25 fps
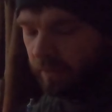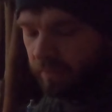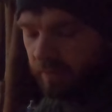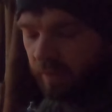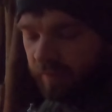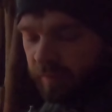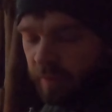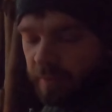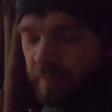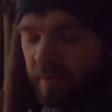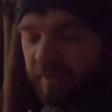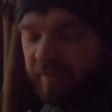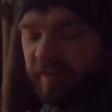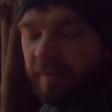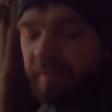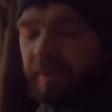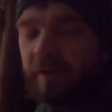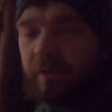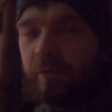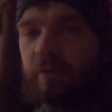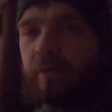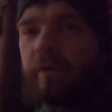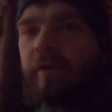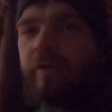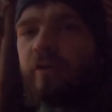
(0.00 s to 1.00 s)
Das will man aber bei
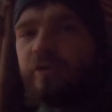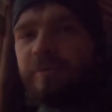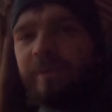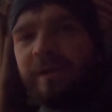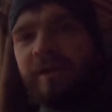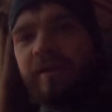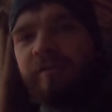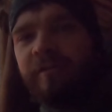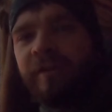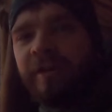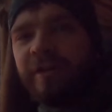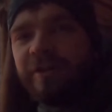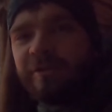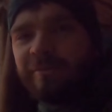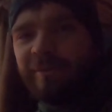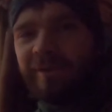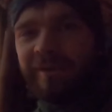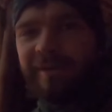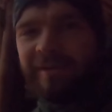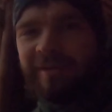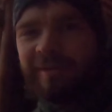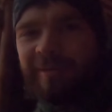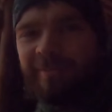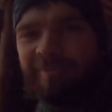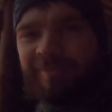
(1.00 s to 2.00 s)
Rühr und Specker falsch
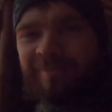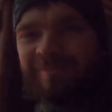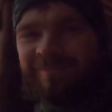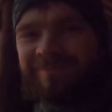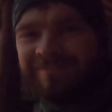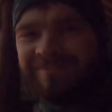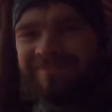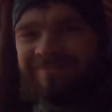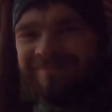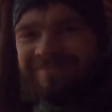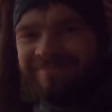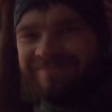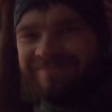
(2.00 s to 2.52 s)
machen, ne? Hm.